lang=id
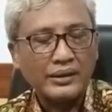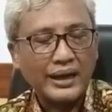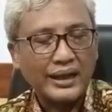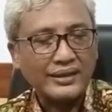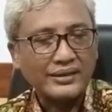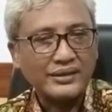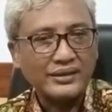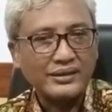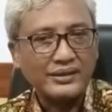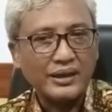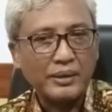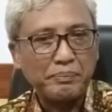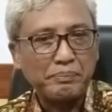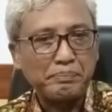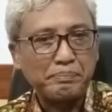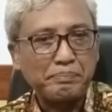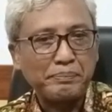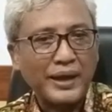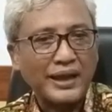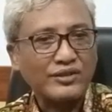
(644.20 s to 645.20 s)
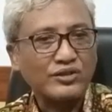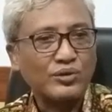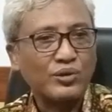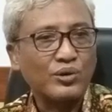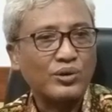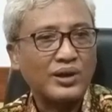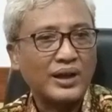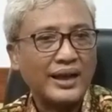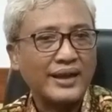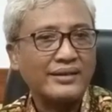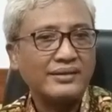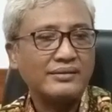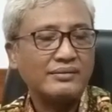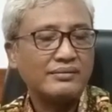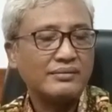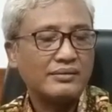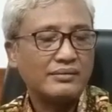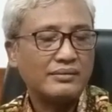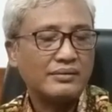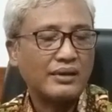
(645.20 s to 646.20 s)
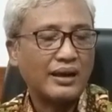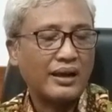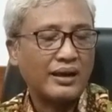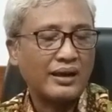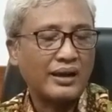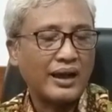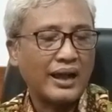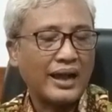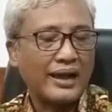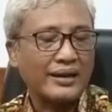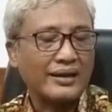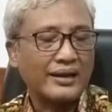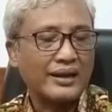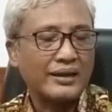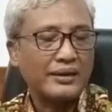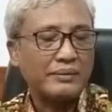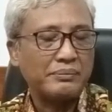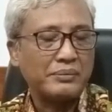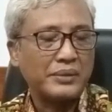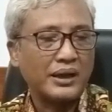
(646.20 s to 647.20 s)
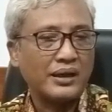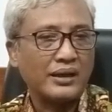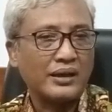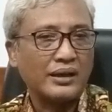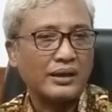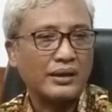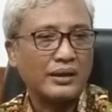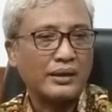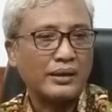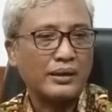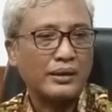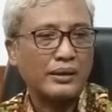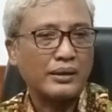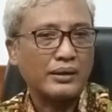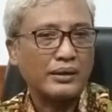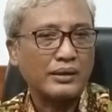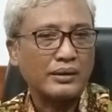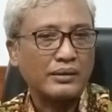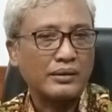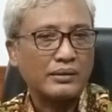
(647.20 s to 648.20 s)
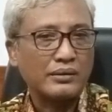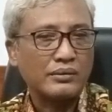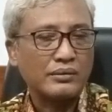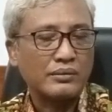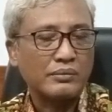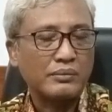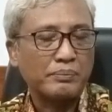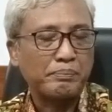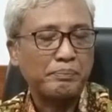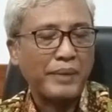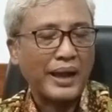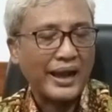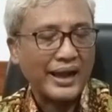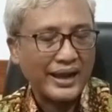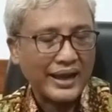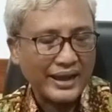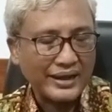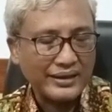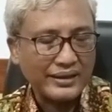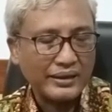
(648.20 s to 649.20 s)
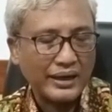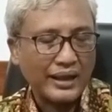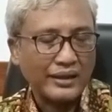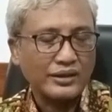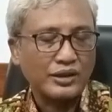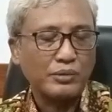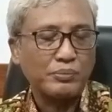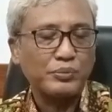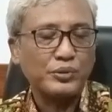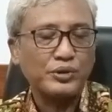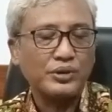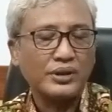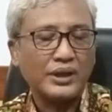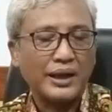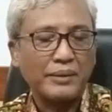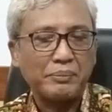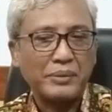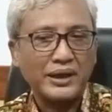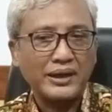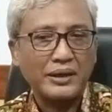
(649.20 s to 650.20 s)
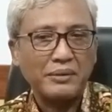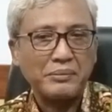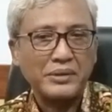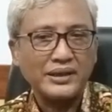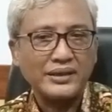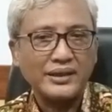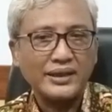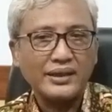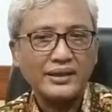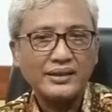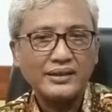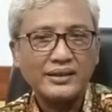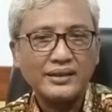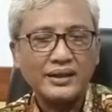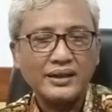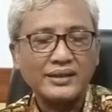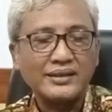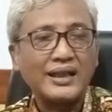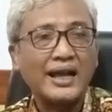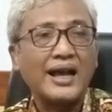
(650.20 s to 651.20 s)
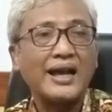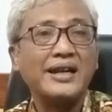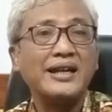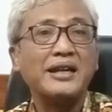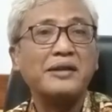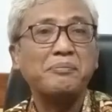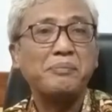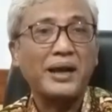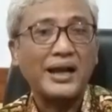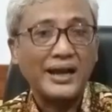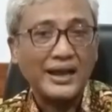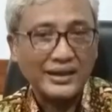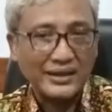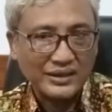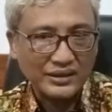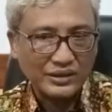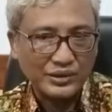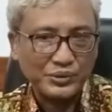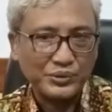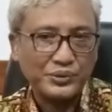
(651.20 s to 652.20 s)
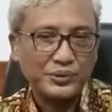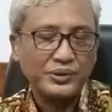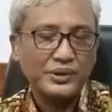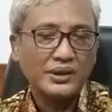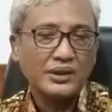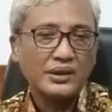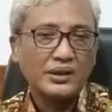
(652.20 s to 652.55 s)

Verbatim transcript: nantinya pasokan ke arah eh, pangan ataupun apa namanya ketahanan pangan itu.